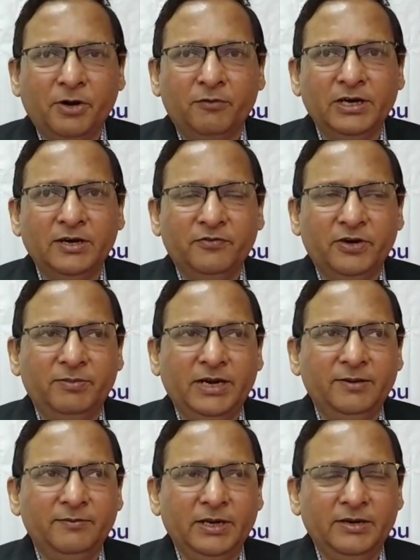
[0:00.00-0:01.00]
प्रोविडेंट फंड
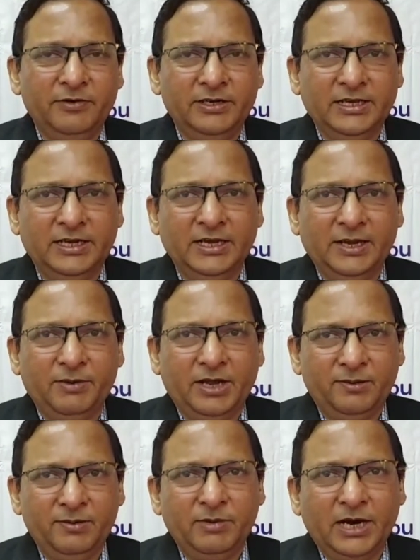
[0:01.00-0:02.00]
बेनिफिट देने के
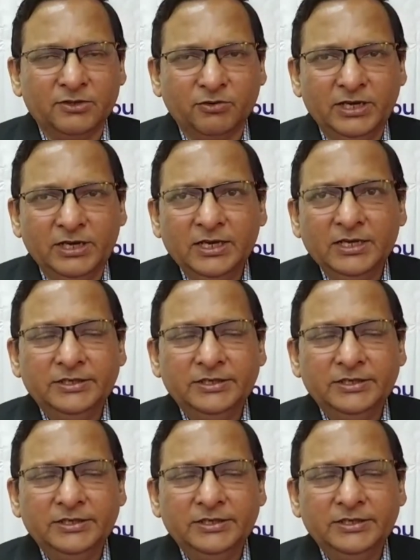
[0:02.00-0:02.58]
बारे में बात हुई